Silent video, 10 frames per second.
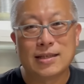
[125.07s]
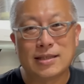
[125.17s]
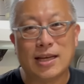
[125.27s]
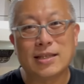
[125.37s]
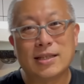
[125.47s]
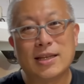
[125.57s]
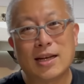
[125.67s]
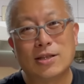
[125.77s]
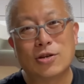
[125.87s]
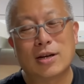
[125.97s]
茄子切
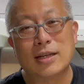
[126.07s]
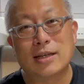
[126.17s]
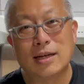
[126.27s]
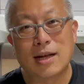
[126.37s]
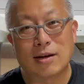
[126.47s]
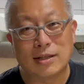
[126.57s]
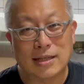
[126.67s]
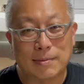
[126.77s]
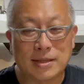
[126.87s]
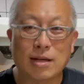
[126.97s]
了就要立刻料理，
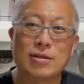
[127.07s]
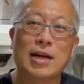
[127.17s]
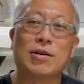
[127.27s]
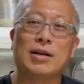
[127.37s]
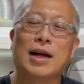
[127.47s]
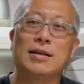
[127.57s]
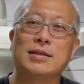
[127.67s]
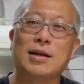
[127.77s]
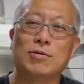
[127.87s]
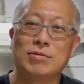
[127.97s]
咱们稍待一会儿，还有个
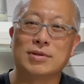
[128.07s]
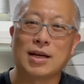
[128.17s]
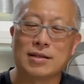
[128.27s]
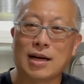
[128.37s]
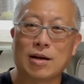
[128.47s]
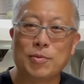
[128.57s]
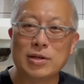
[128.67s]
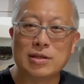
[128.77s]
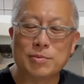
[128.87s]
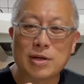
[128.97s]
小故事要讲。老婆，
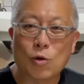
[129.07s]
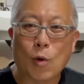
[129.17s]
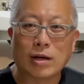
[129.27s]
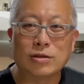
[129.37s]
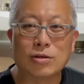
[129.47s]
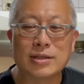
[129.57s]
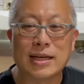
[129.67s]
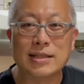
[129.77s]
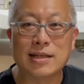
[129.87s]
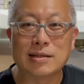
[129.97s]
你知不知道广东
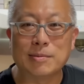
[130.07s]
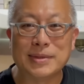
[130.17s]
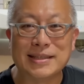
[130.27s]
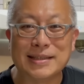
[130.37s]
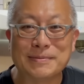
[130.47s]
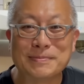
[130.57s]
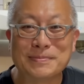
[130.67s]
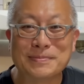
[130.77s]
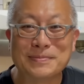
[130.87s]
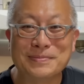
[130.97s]
茄子叫什么名字？
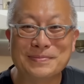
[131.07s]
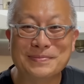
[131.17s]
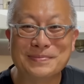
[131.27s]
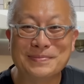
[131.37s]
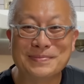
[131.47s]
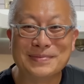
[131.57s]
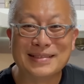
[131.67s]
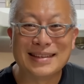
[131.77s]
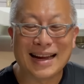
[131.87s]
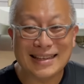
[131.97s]
不晓
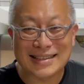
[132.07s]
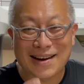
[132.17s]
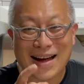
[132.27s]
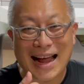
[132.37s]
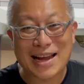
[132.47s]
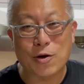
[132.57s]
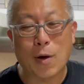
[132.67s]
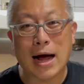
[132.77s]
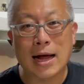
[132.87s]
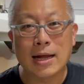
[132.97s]
得。哎，叫矮
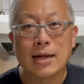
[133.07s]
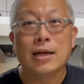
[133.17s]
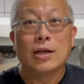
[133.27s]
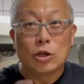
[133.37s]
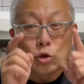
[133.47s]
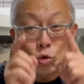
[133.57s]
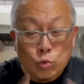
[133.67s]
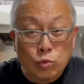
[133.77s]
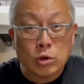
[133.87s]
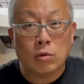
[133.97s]
瓜。
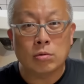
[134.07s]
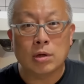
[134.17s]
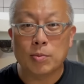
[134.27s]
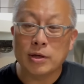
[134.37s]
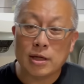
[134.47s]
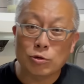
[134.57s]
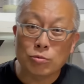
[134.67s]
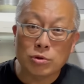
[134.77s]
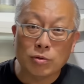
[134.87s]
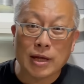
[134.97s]
苏州，老婆，你在
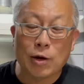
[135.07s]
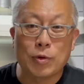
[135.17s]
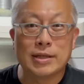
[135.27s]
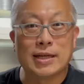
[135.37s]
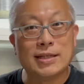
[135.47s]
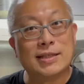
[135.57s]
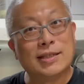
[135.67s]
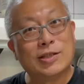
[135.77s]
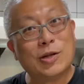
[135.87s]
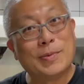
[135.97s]
苏州待过一阵子，
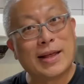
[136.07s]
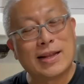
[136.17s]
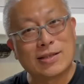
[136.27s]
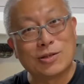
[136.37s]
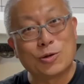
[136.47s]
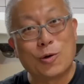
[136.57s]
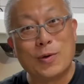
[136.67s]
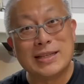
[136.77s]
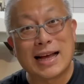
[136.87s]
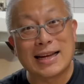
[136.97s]
对不对？那时候做
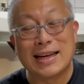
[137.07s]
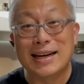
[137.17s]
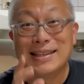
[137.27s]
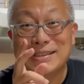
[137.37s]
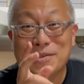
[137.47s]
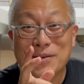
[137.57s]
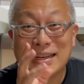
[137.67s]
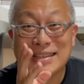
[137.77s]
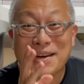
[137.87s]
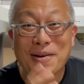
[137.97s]
婚纱业，二十多
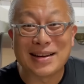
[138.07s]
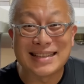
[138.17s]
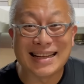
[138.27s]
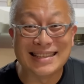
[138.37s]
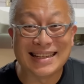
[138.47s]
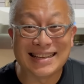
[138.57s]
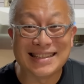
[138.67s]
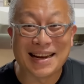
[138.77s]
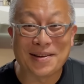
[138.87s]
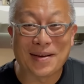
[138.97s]
年前，快三十年
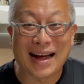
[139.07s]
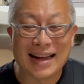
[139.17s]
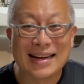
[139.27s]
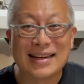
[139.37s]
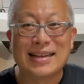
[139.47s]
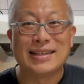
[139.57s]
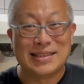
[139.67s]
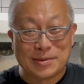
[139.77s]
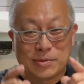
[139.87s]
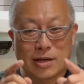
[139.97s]
前了吧？对。你
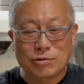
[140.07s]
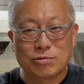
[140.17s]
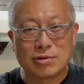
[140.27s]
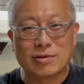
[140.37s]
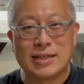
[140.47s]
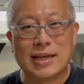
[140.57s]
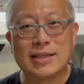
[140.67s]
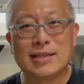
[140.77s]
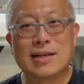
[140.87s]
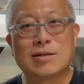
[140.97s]
知不知道苏州茄
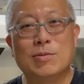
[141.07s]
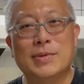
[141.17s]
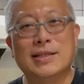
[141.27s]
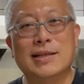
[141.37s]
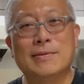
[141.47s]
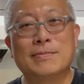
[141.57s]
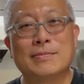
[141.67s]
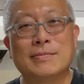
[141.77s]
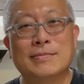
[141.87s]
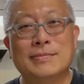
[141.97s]
子叫什么名
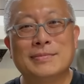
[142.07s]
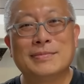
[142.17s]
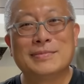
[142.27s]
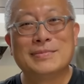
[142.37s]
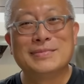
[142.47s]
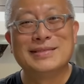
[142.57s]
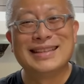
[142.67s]
字？瞎